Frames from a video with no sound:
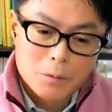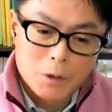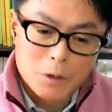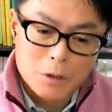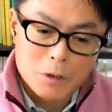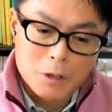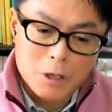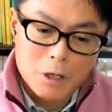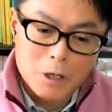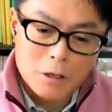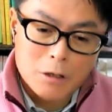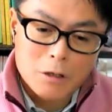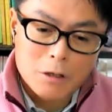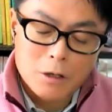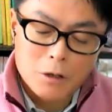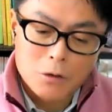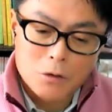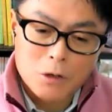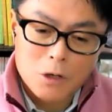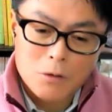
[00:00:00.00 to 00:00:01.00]
まあ、しっかり
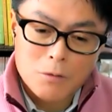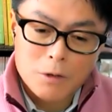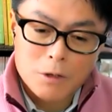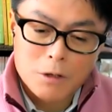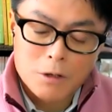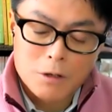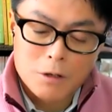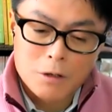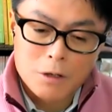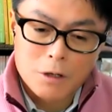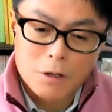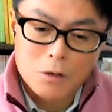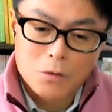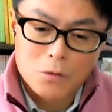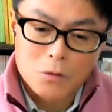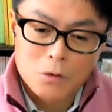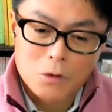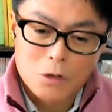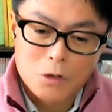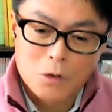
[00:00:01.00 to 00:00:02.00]
3頭合わせで最
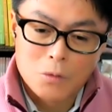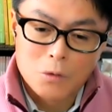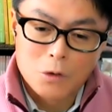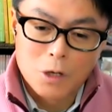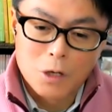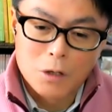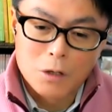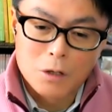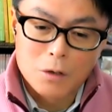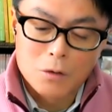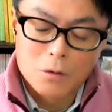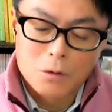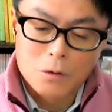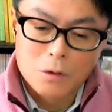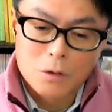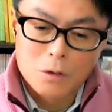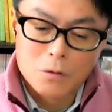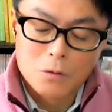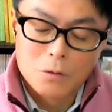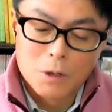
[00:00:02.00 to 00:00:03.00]
終イギリもやってるっ
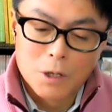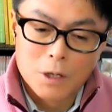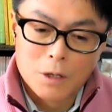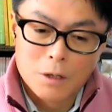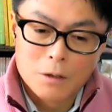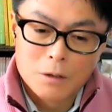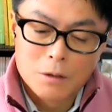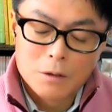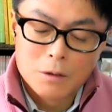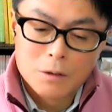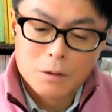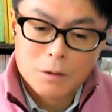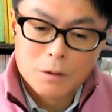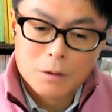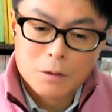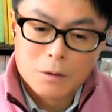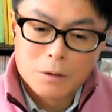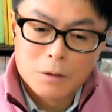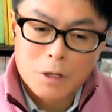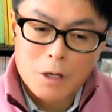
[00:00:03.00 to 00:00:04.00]
ていうのは
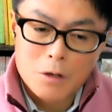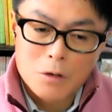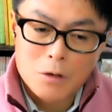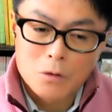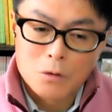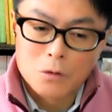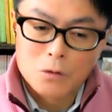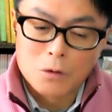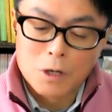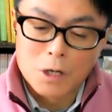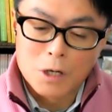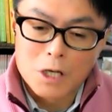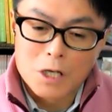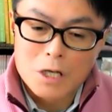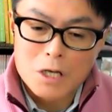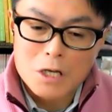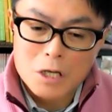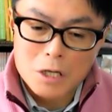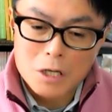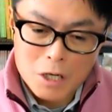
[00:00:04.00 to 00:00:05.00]
テンションとか
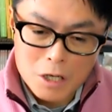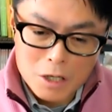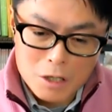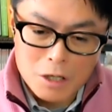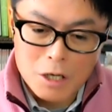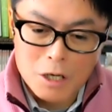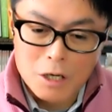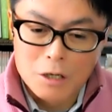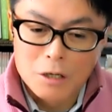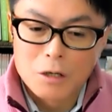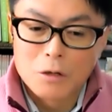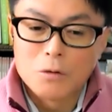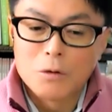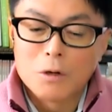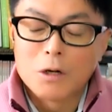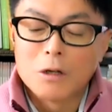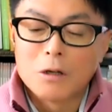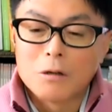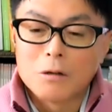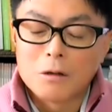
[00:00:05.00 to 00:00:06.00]
気にしないでやれてる
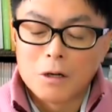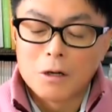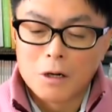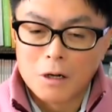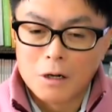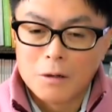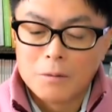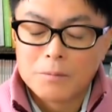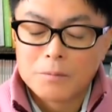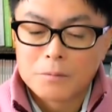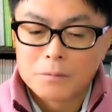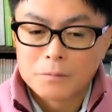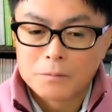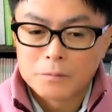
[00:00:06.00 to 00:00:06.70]
わけですから、